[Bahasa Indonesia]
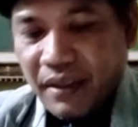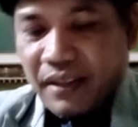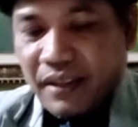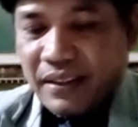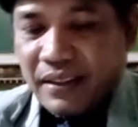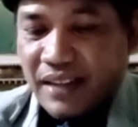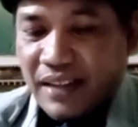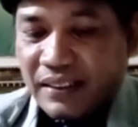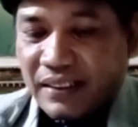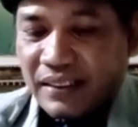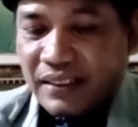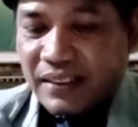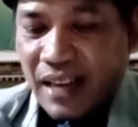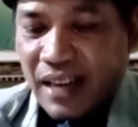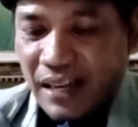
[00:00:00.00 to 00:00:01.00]
Dengan
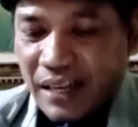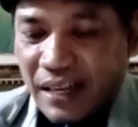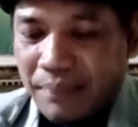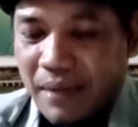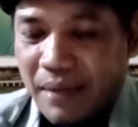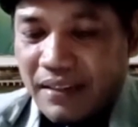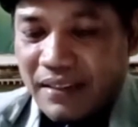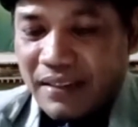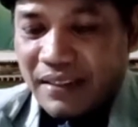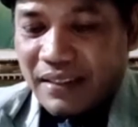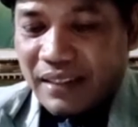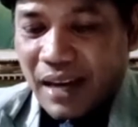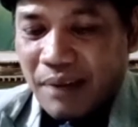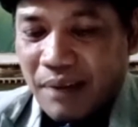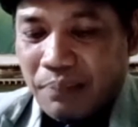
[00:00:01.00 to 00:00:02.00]
jejak iman
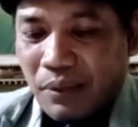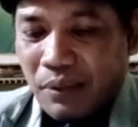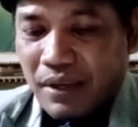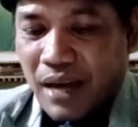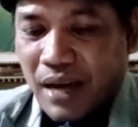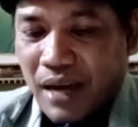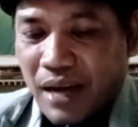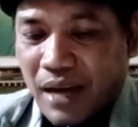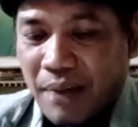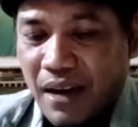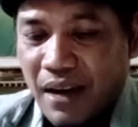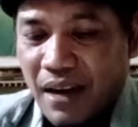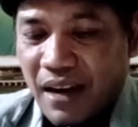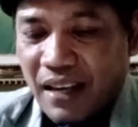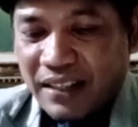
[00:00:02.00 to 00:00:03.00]
seterang
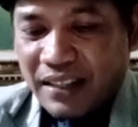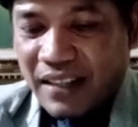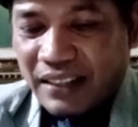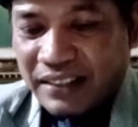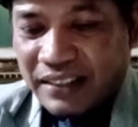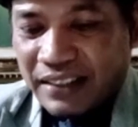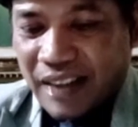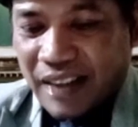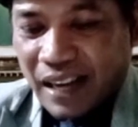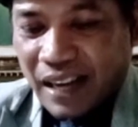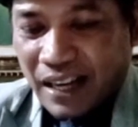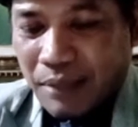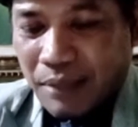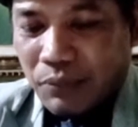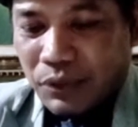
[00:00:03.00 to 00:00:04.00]
purnama, dengan jejak
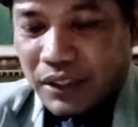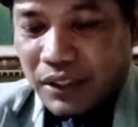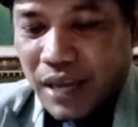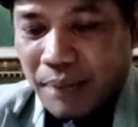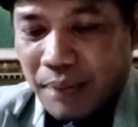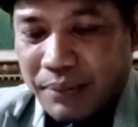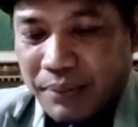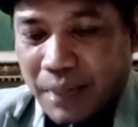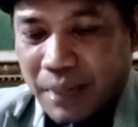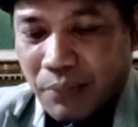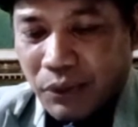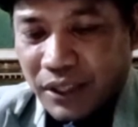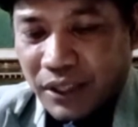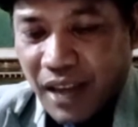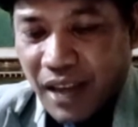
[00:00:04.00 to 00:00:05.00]
ilmu sedalam
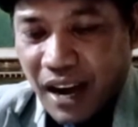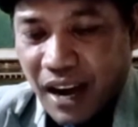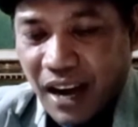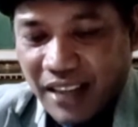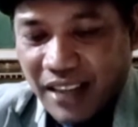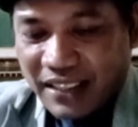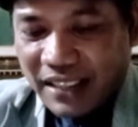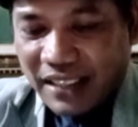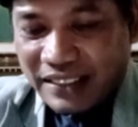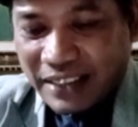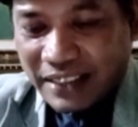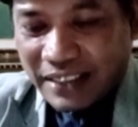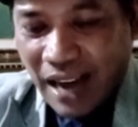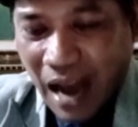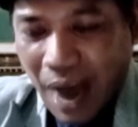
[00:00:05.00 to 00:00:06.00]
samudra, dengan
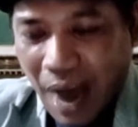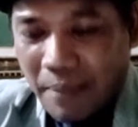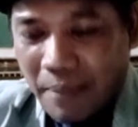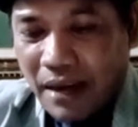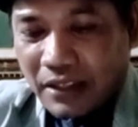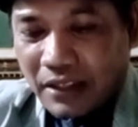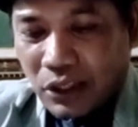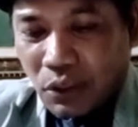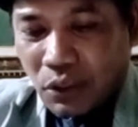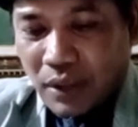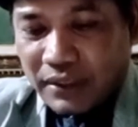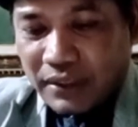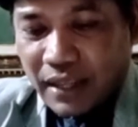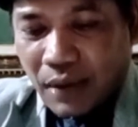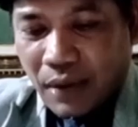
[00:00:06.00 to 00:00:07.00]
jejak amal
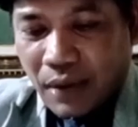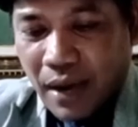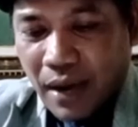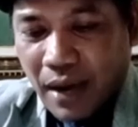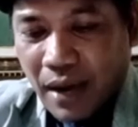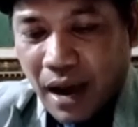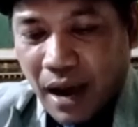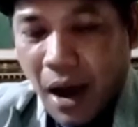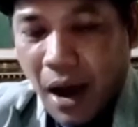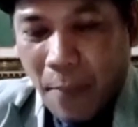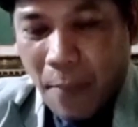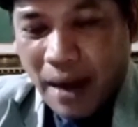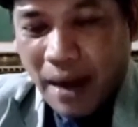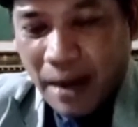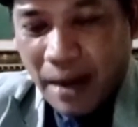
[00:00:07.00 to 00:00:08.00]
seluas sakrawala,
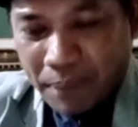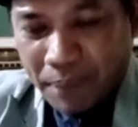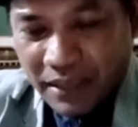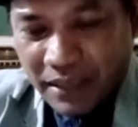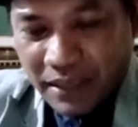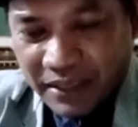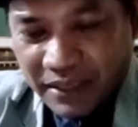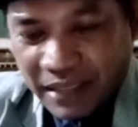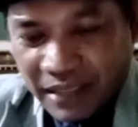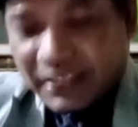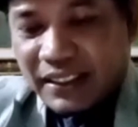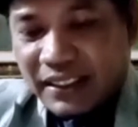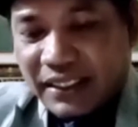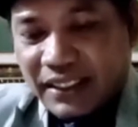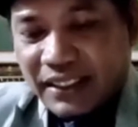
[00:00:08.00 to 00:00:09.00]
maka
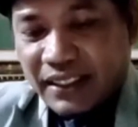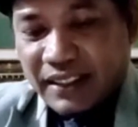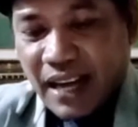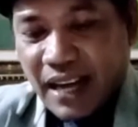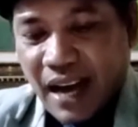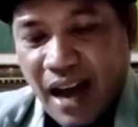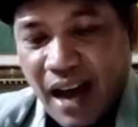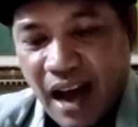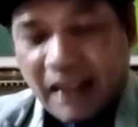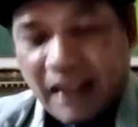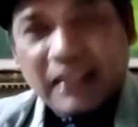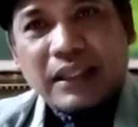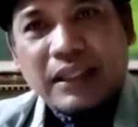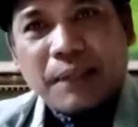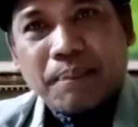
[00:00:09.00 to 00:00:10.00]
prasasti cinta akan
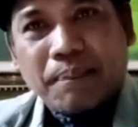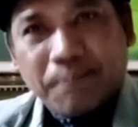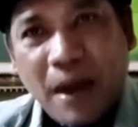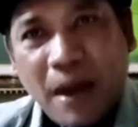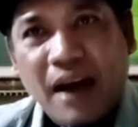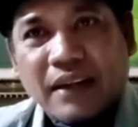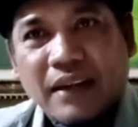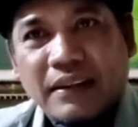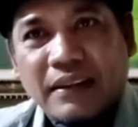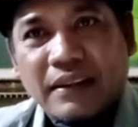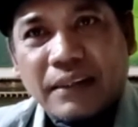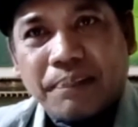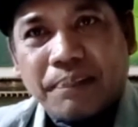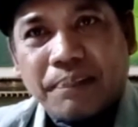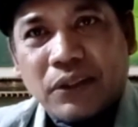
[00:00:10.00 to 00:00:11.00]
terpahat
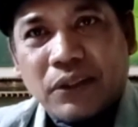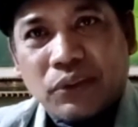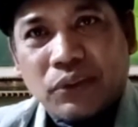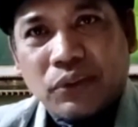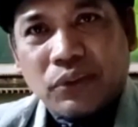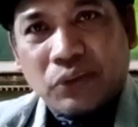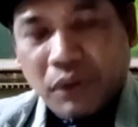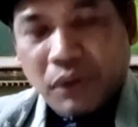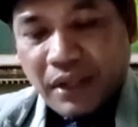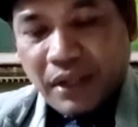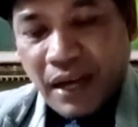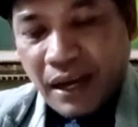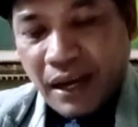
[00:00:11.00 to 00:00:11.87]
di pintu surga.